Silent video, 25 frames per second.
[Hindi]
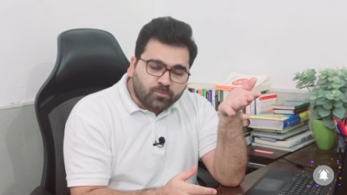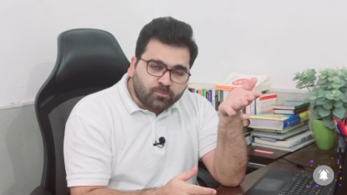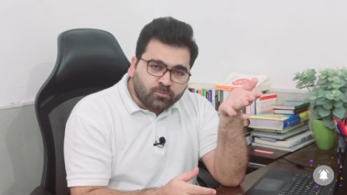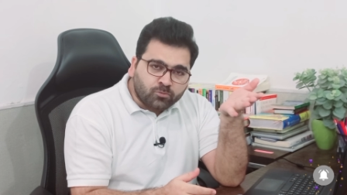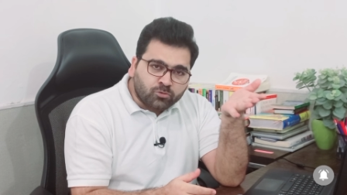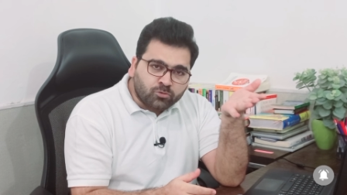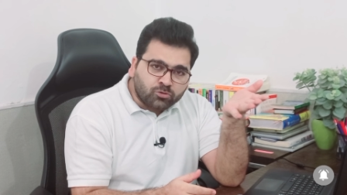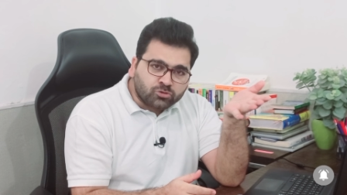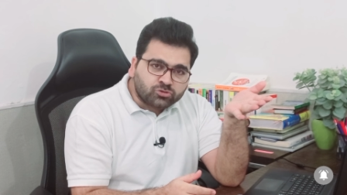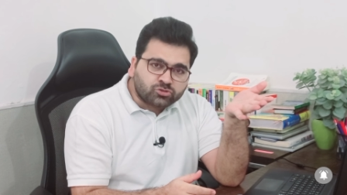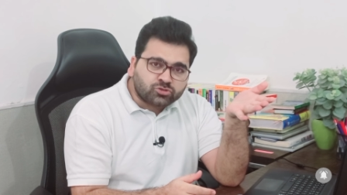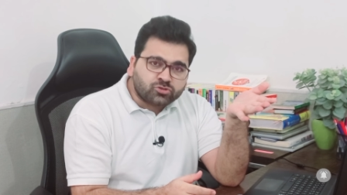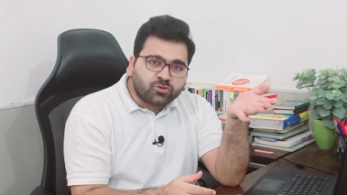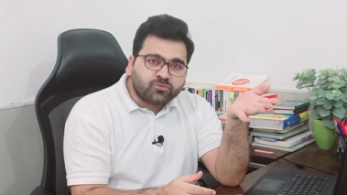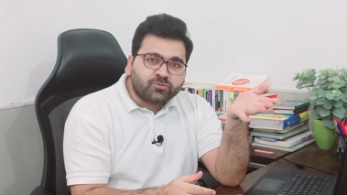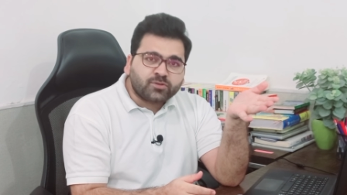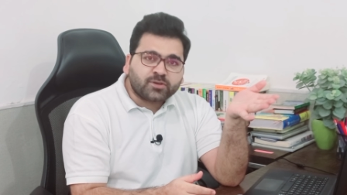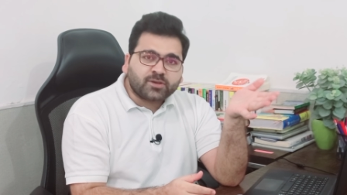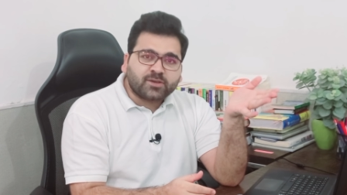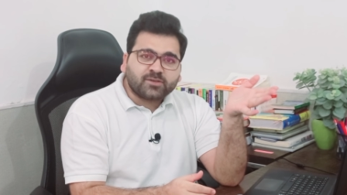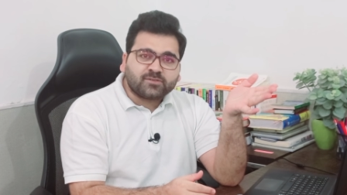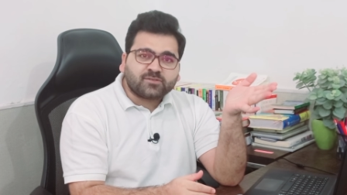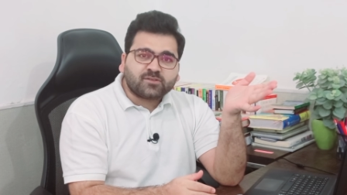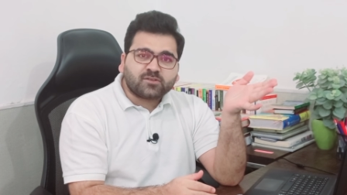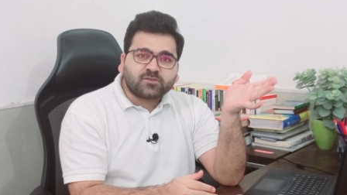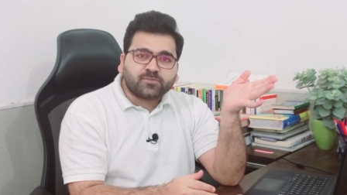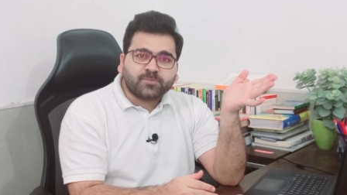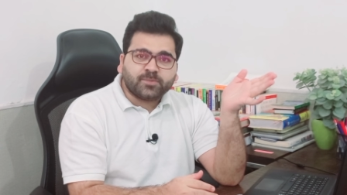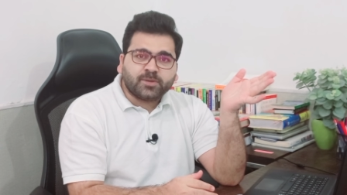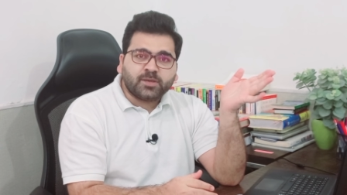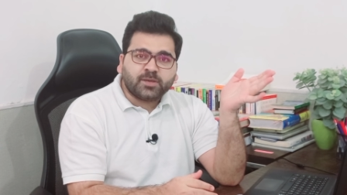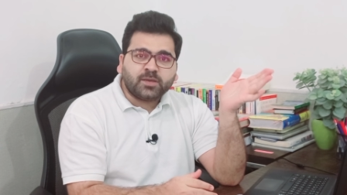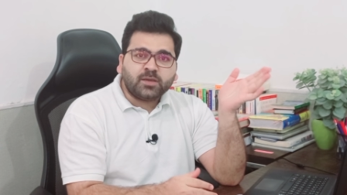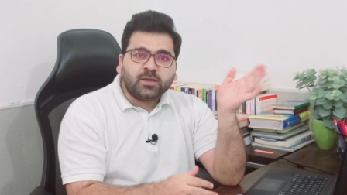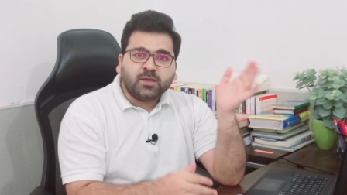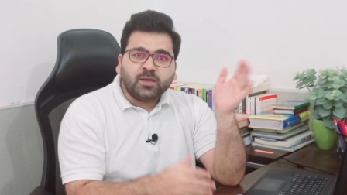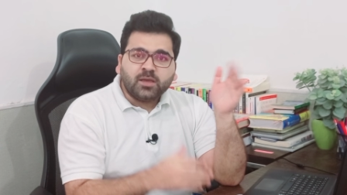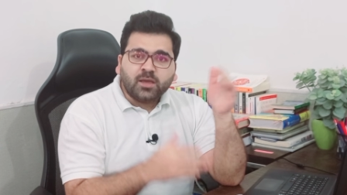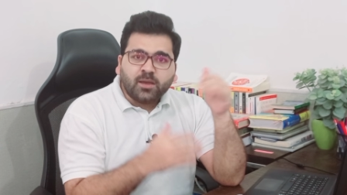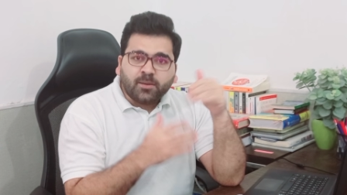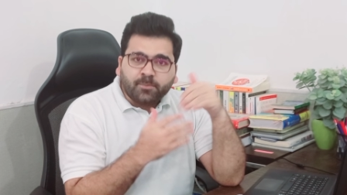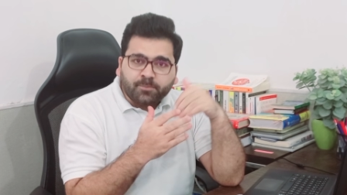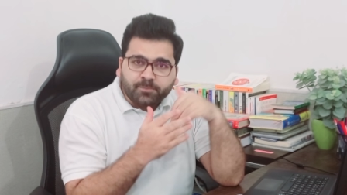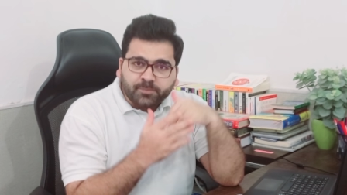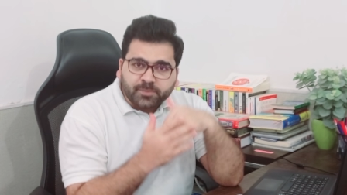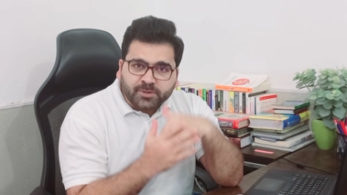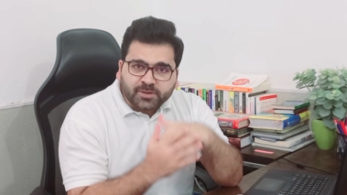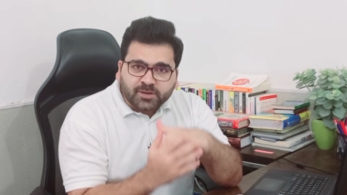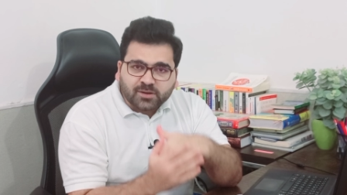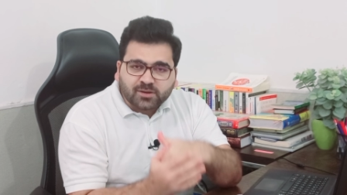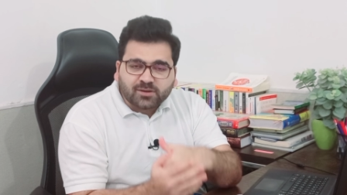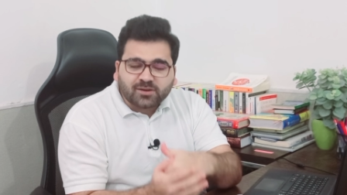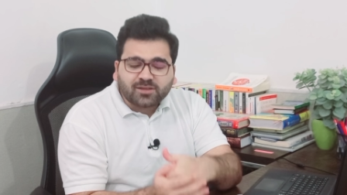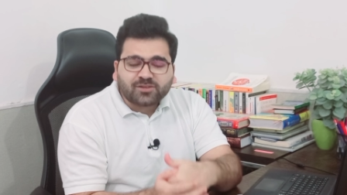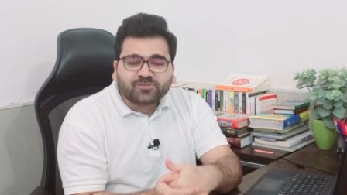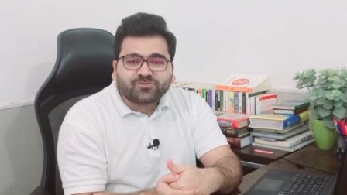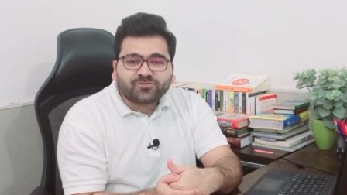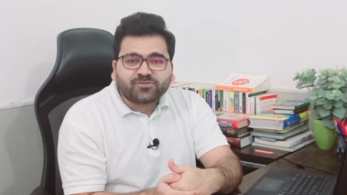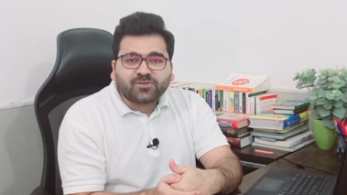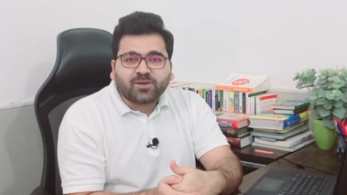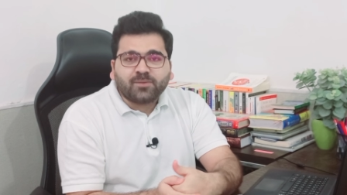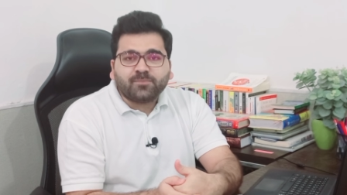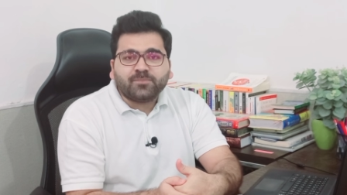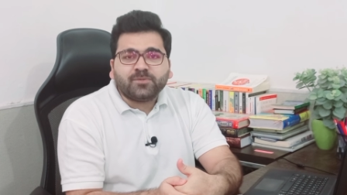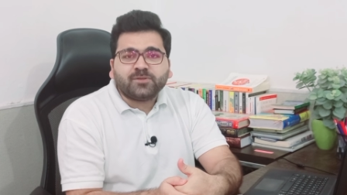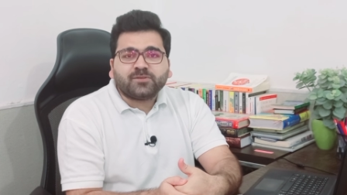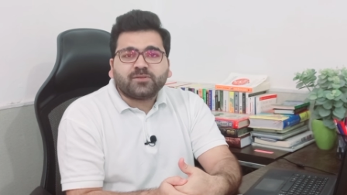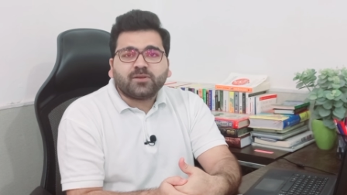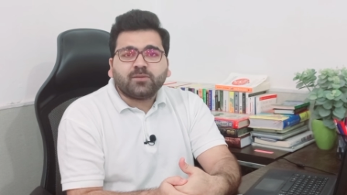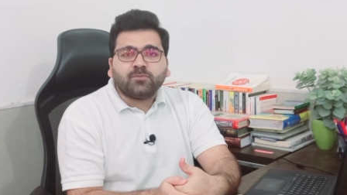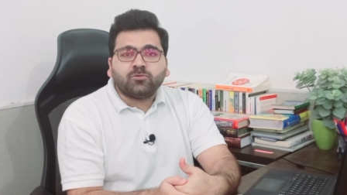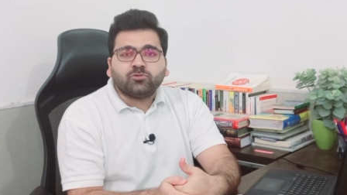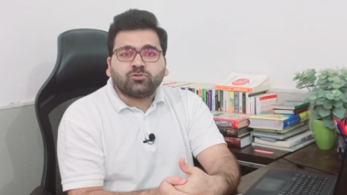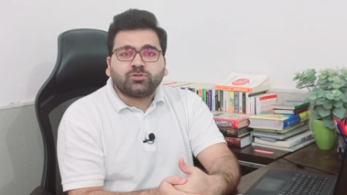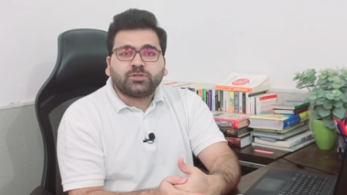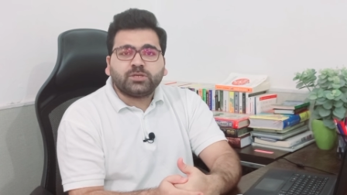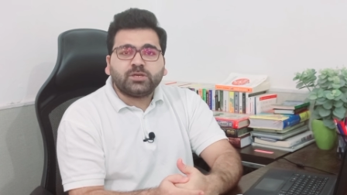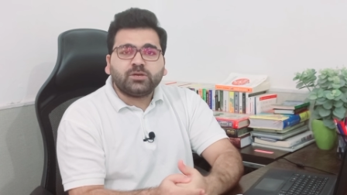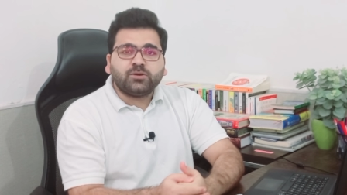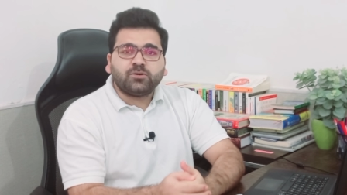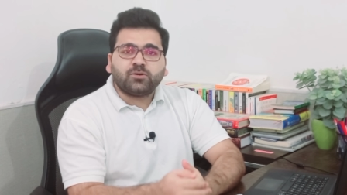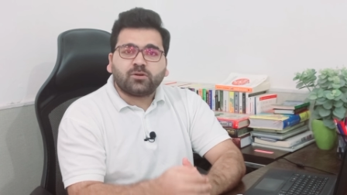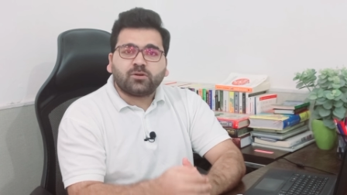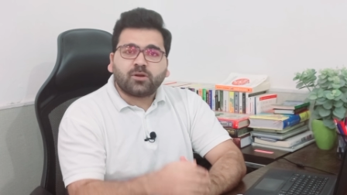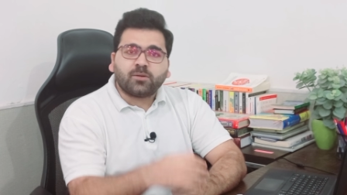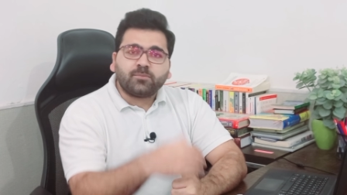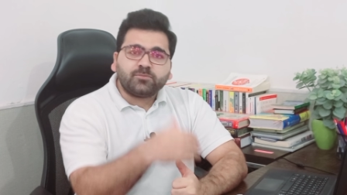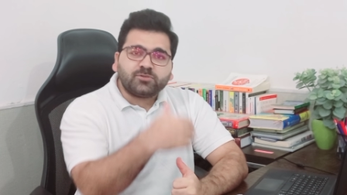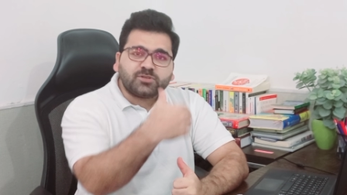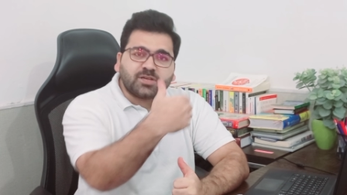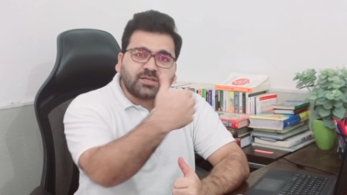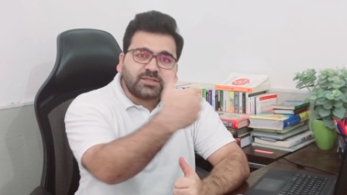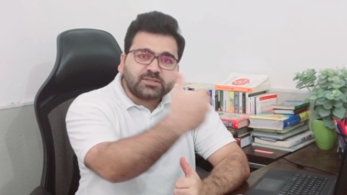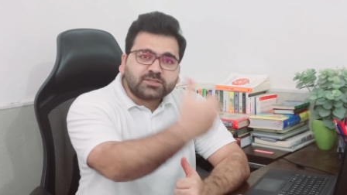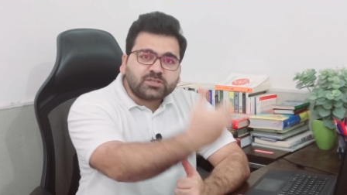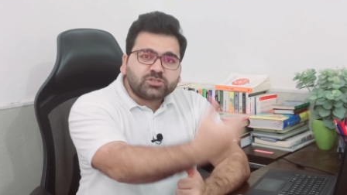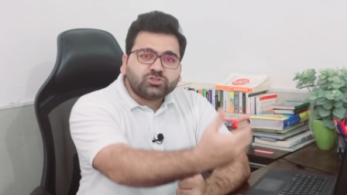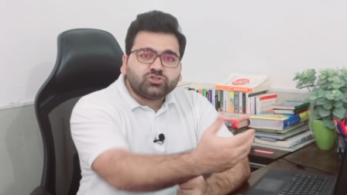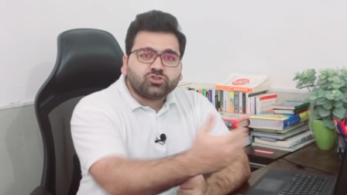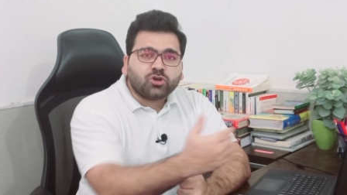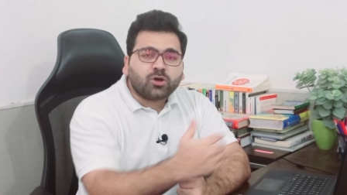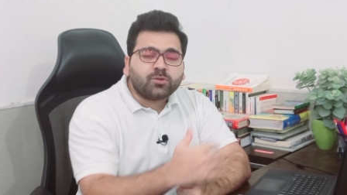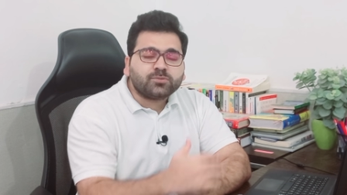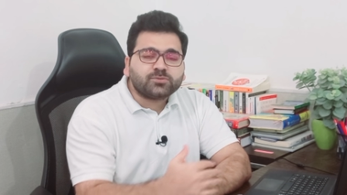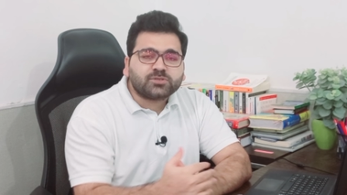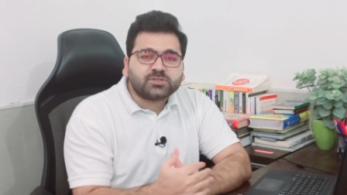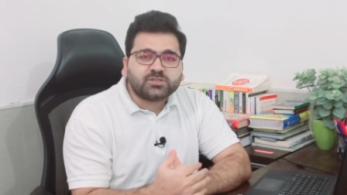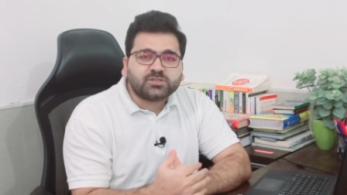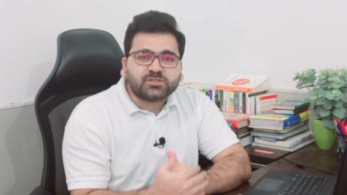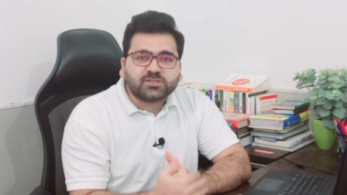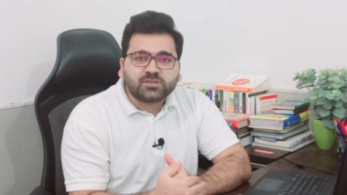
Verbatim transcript: मोस्ट ऑफ द केसेस में मिडिल क्लास फैमिली से हम होते हैं और हम ज़्यादातर जॉब्स की